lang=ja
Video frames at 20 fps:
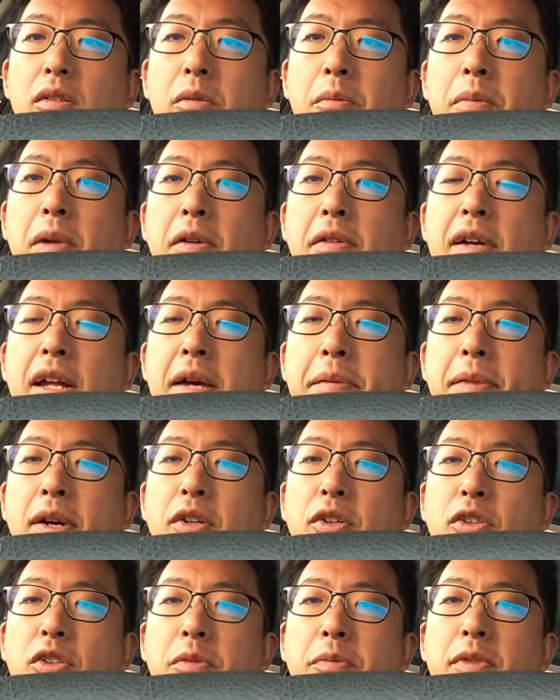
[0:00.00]
こんばんは、
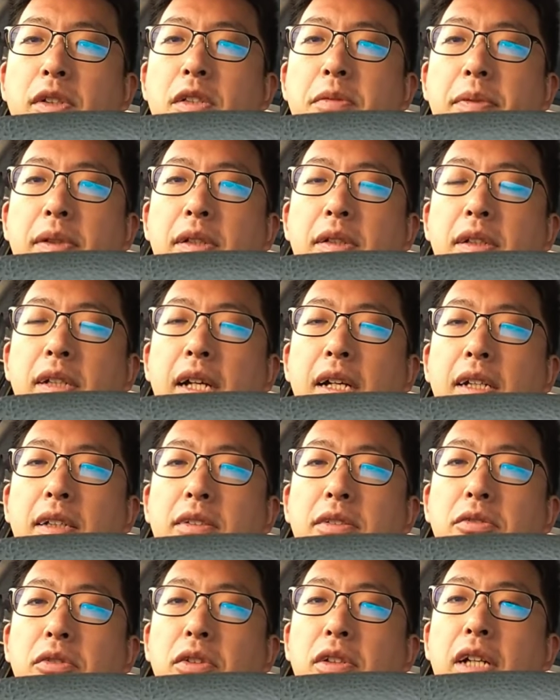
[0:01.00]
山亮と申します。なん
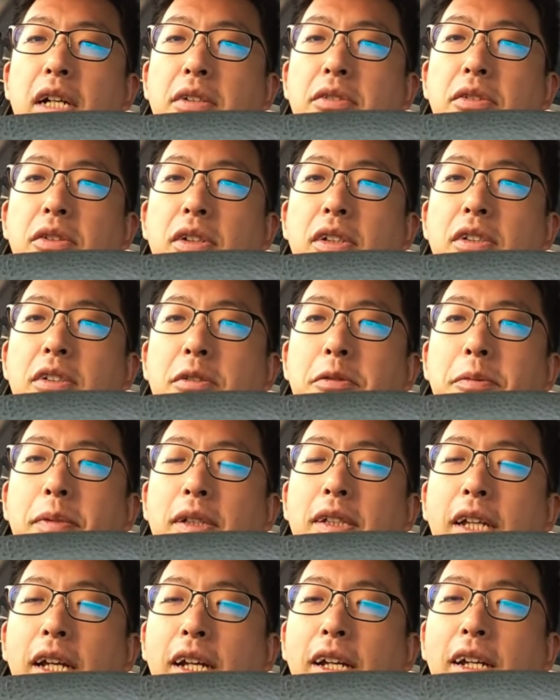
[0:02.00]
かすごい角度ですみ
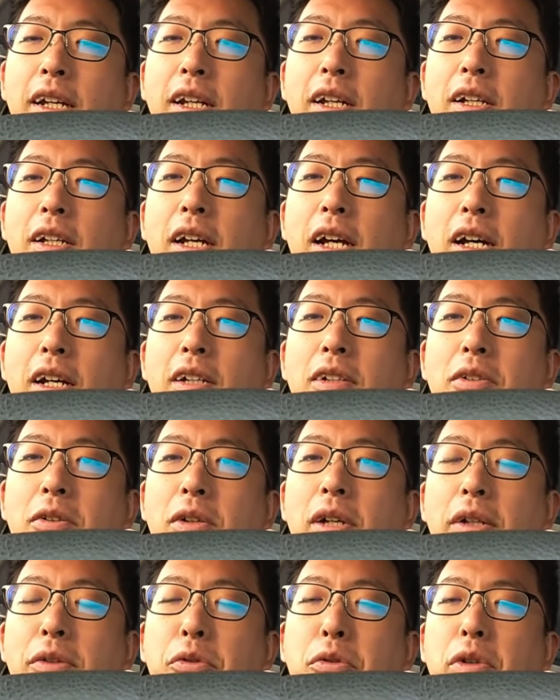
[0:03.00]
ません。ああ、
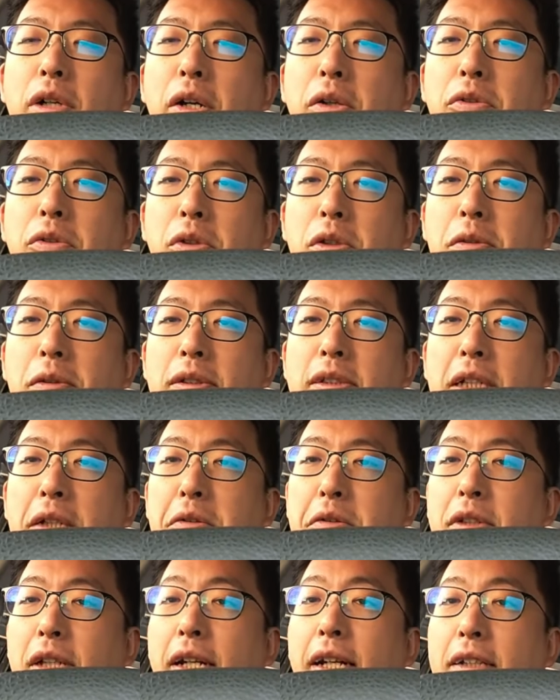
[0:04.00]
どうや動画を撮り忘
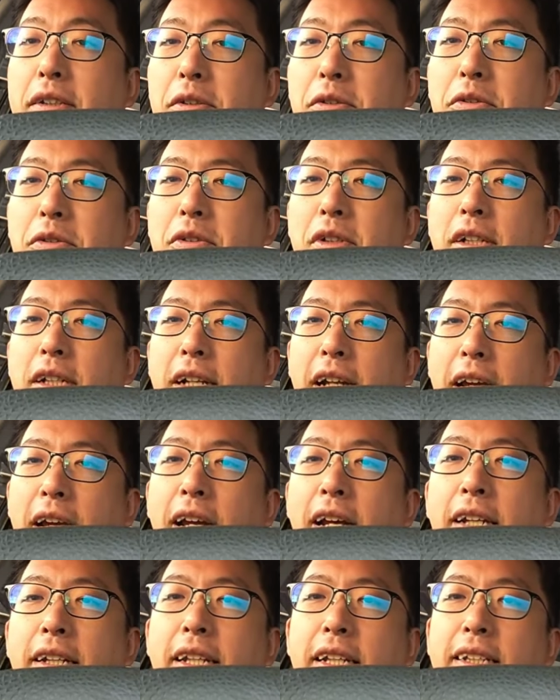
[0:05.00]
れとったなということで
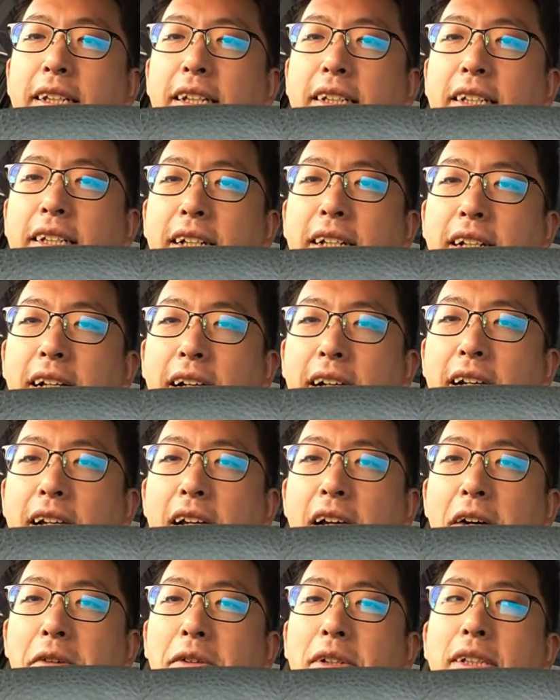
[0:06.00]
ね。で、さっきから
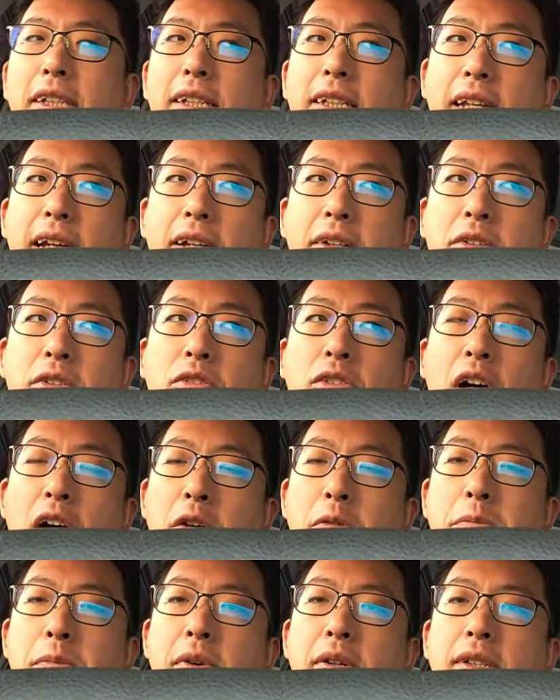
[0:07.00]
慌てて動
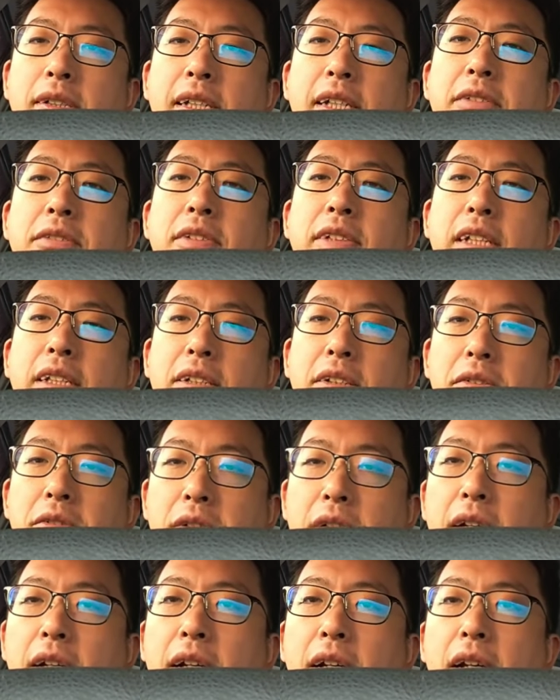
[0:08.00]
画を回してるんですけ
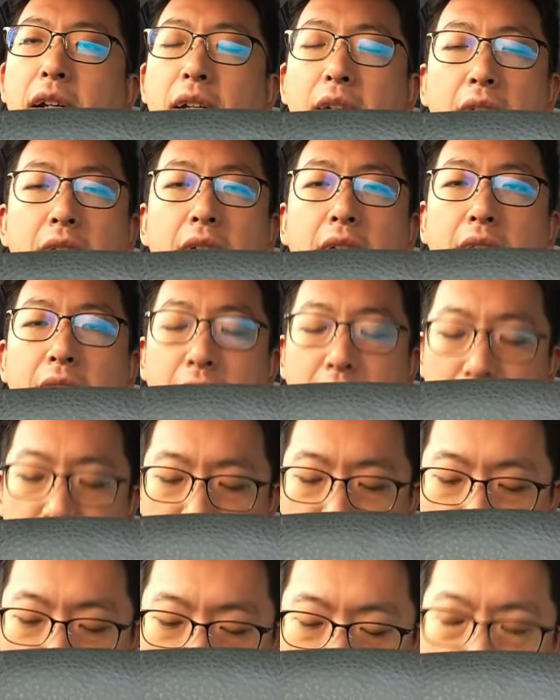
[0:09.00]
どね。えー、何
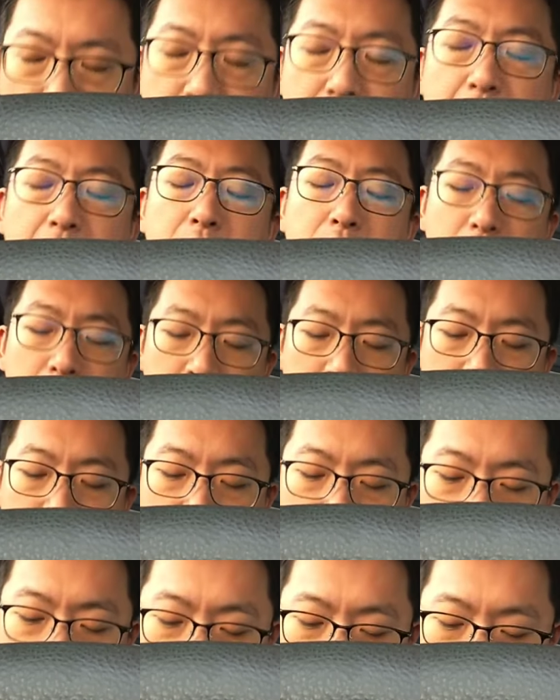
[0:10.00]
かというと、まあ、タイトルに
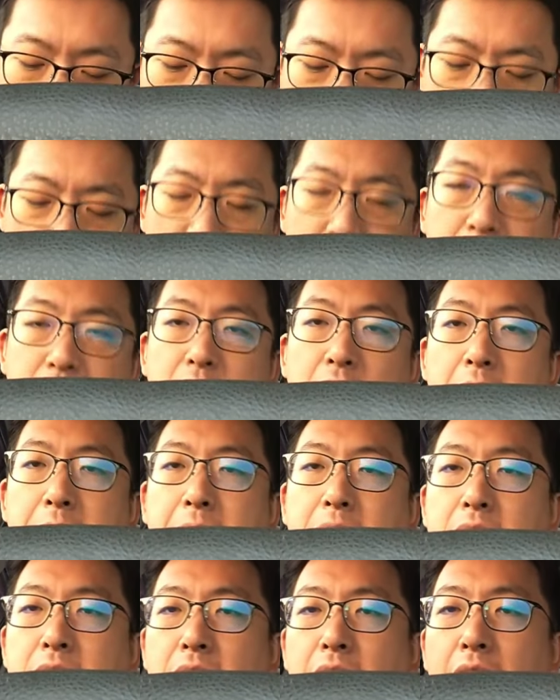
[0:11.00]
も出てる通りでござい
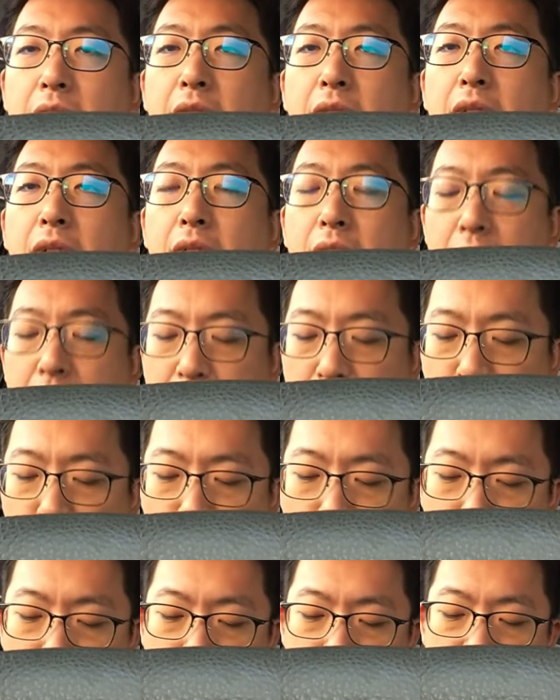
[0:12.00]
ますね。えー、
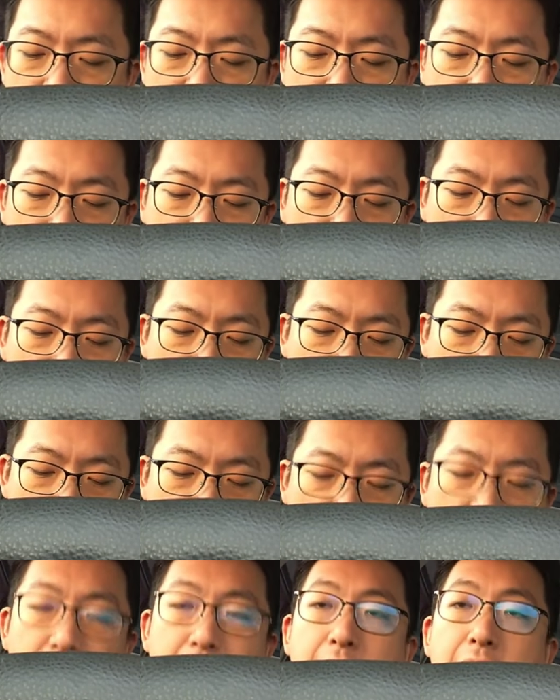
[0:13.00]
近江鉄道の
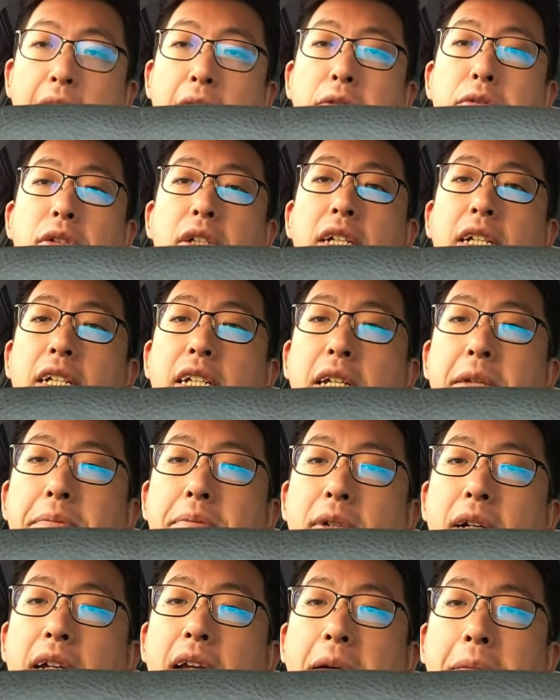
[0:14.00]
ね、えー、フリー切
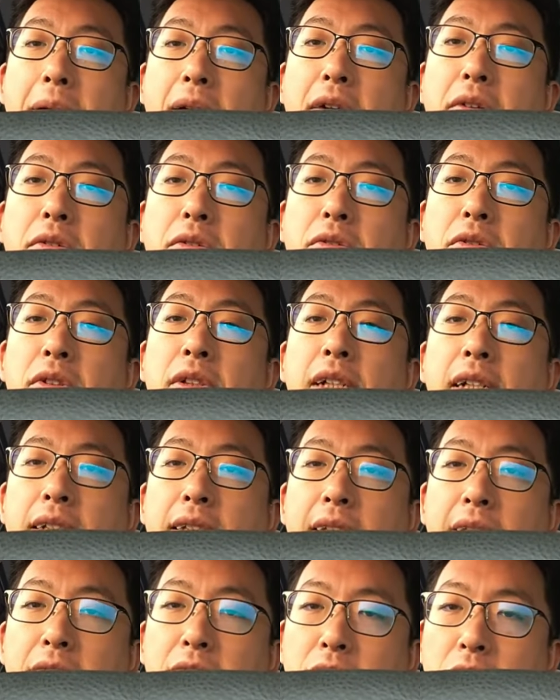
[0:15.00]
符がやばいことに
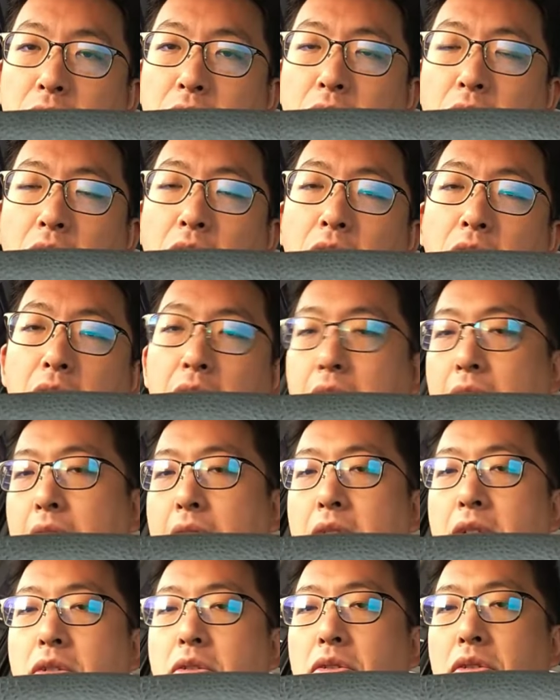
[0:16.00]
なってるぞと、
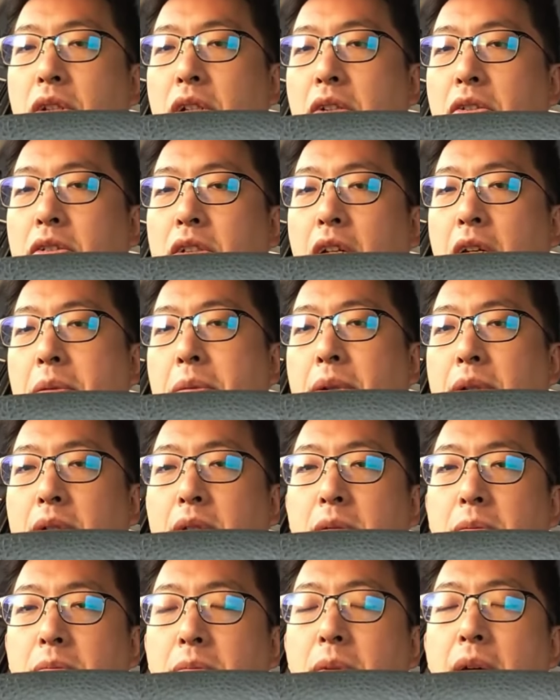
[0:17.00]
えー、いうことでございま
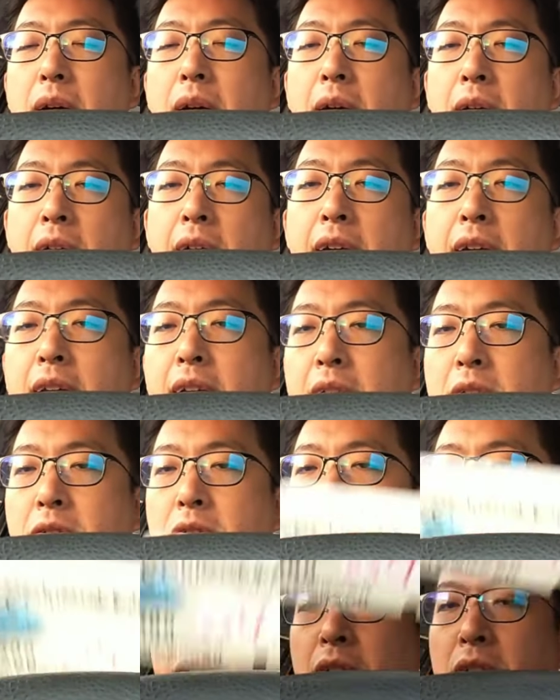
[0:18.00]
す。まあ、えー、
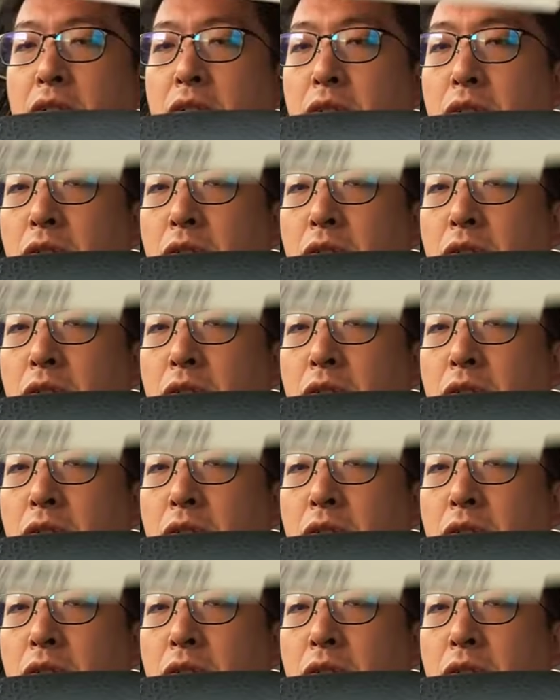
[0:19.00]
結論から言う